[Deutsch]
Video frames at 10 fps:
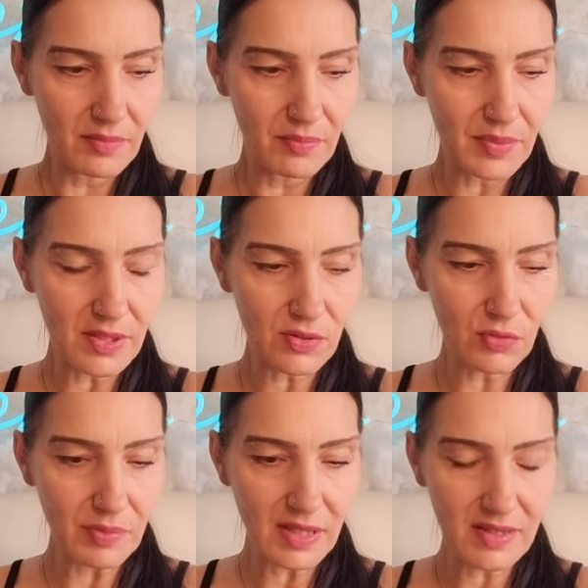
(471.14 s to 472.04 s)
bist du
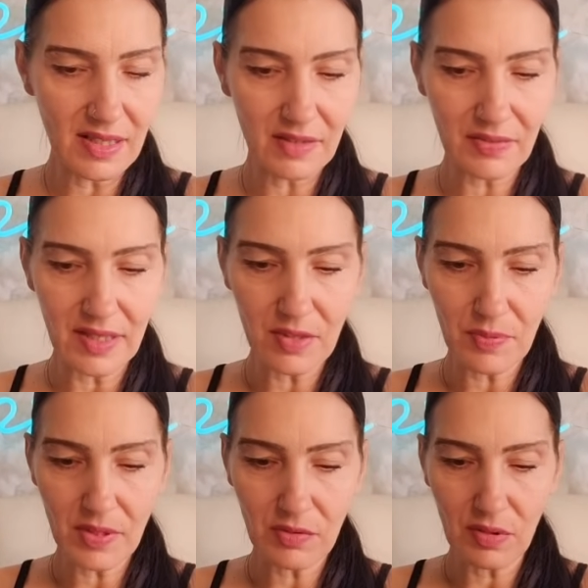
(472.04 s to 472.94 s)
präsent. Vielleicht
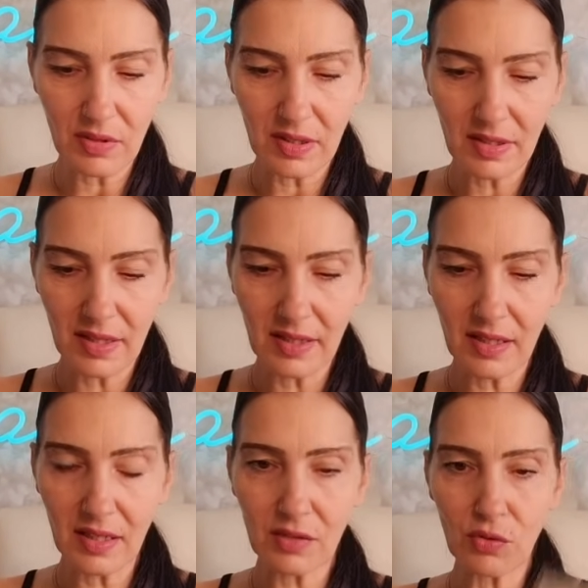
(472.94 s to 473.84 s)
bist du auch in einer Art